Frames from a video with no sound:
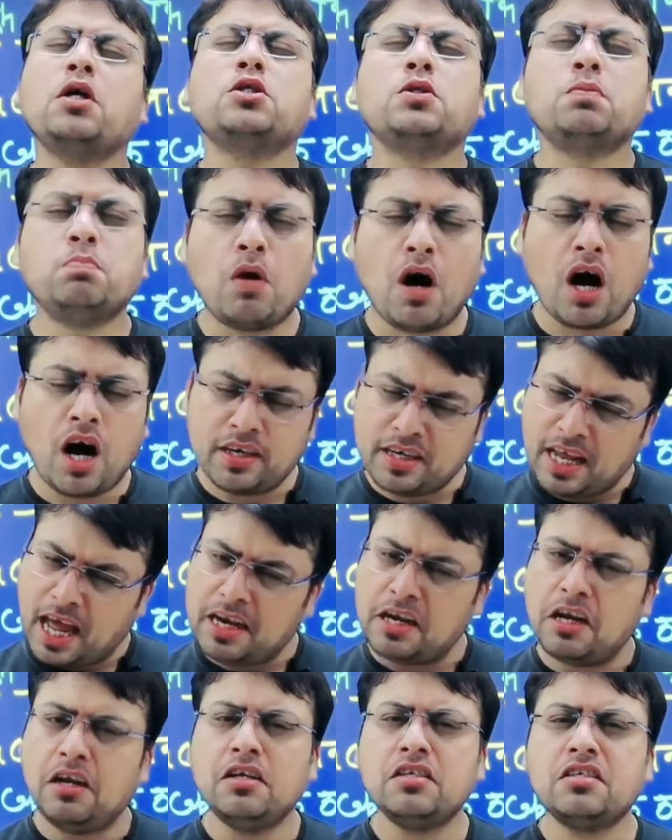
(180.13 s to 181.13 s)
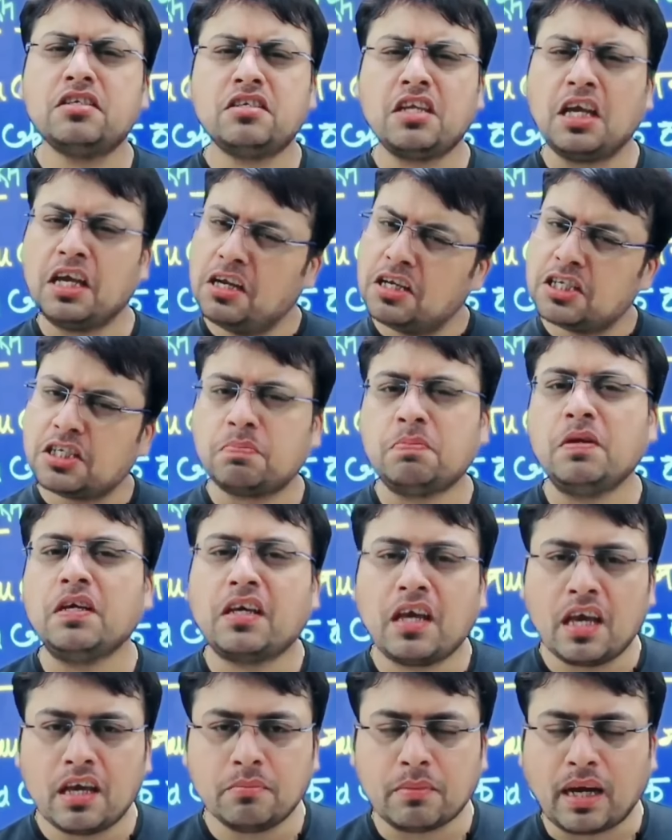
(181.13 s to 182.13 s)
बड़ा स्मार्ट एनालिस्ट इंग्लिश
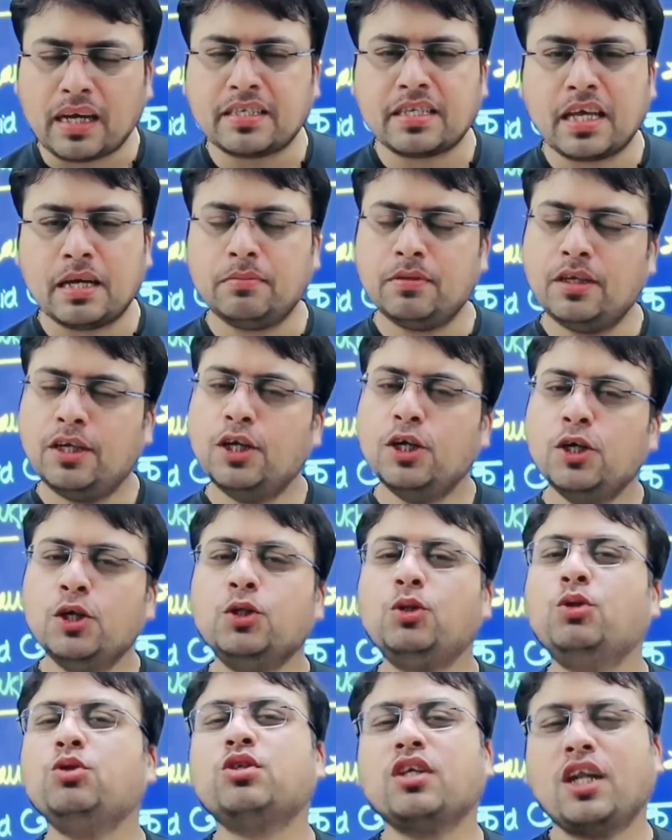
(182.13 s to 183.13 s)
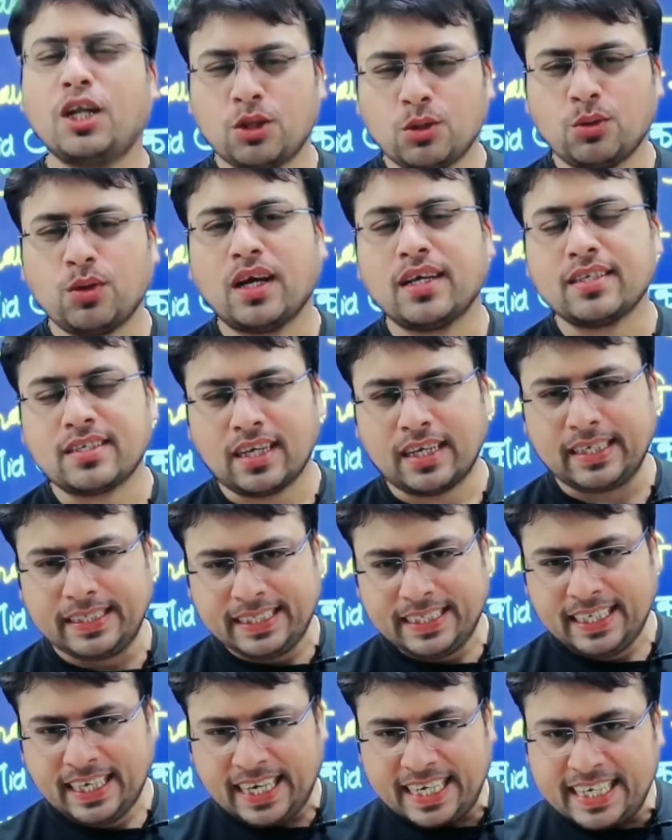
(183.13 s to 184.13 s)
स्पीकिंग भाई साहब दूसरा थोड़ा सा
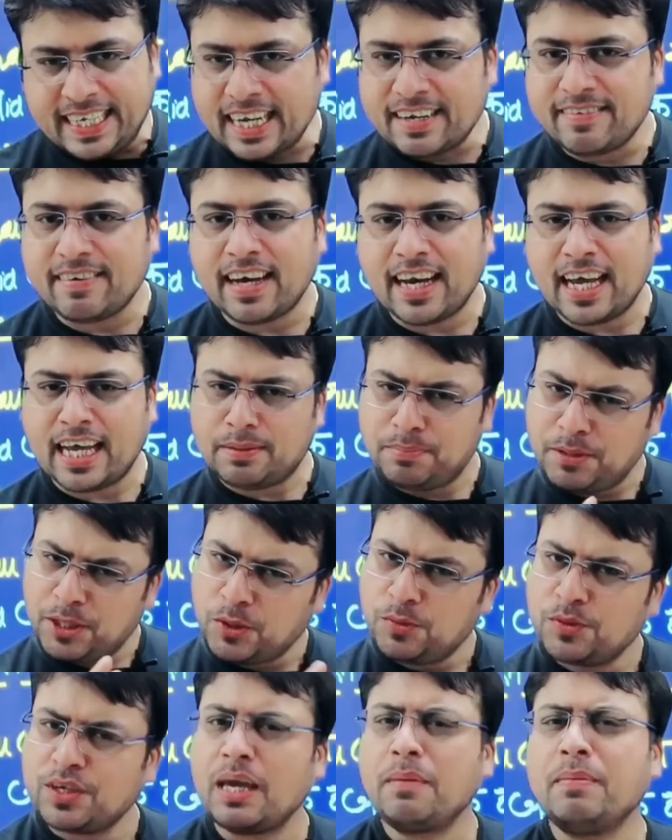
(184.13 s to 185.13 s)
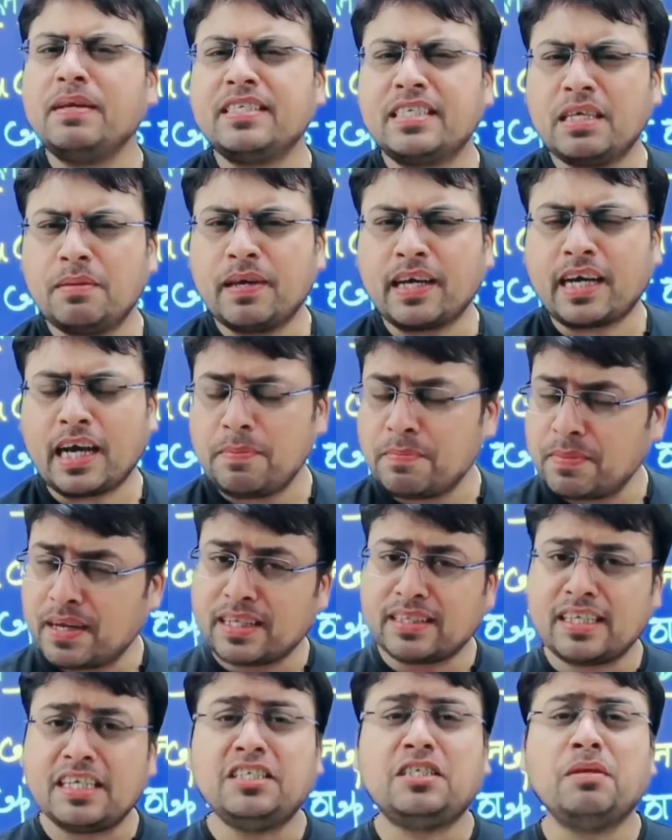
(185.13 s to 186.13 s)
डर वाला आदमी क्योंकि एमएनसी में काम
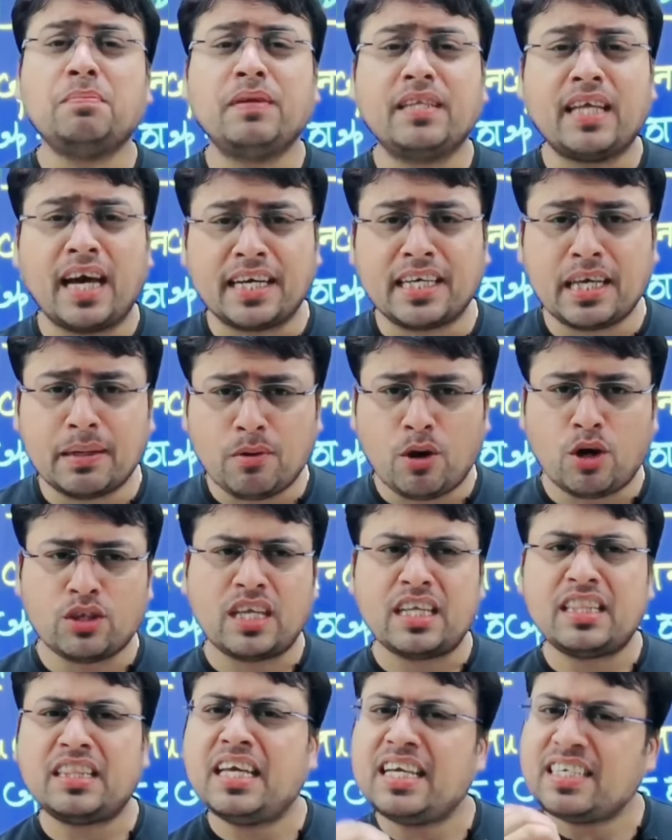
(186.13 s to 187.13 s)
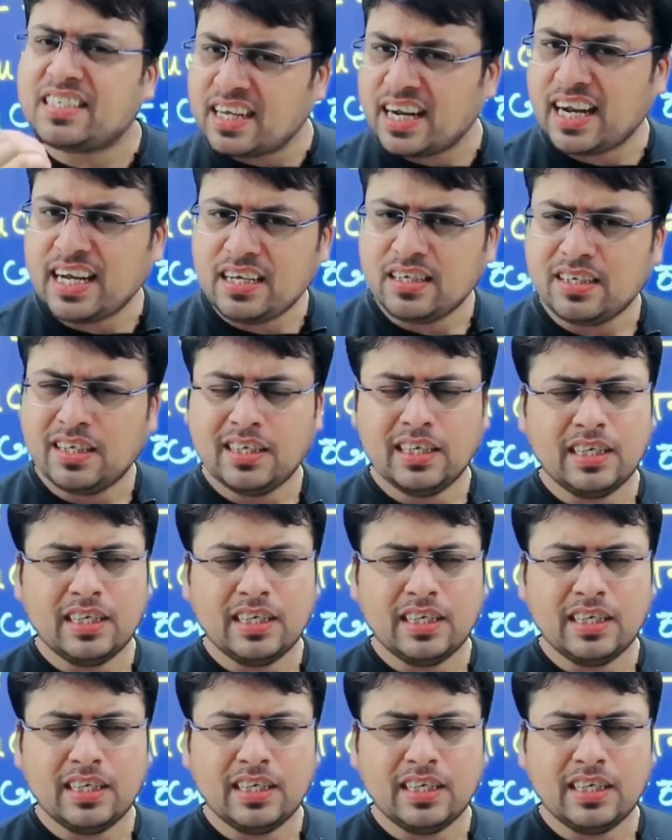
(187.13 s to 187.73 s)
करता है जिम्मेदारियां बहुत है तीसरा